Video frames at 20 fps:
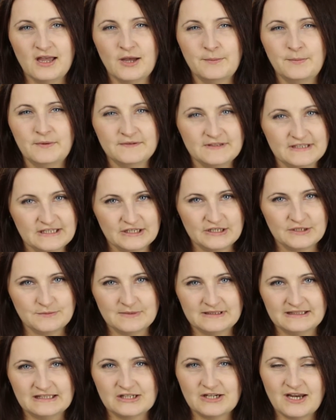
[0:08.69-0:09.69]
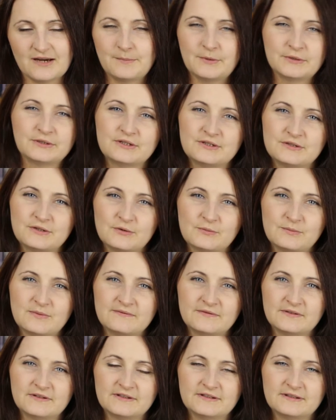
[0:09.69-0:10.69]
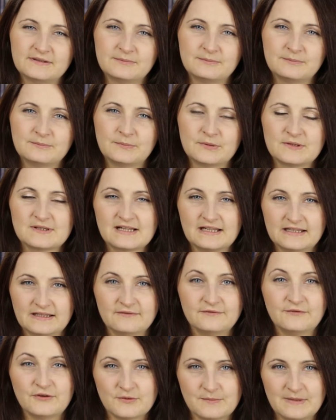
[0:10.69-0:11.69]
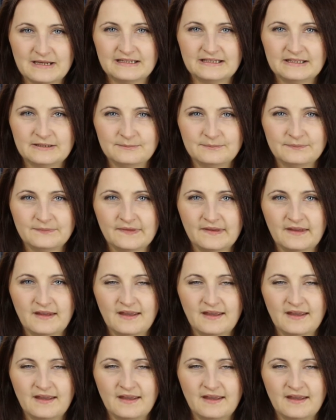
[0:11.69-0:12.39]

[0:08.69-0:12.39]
Powiedzieliśmy też, jak podejść do umowy pod względem formalnym.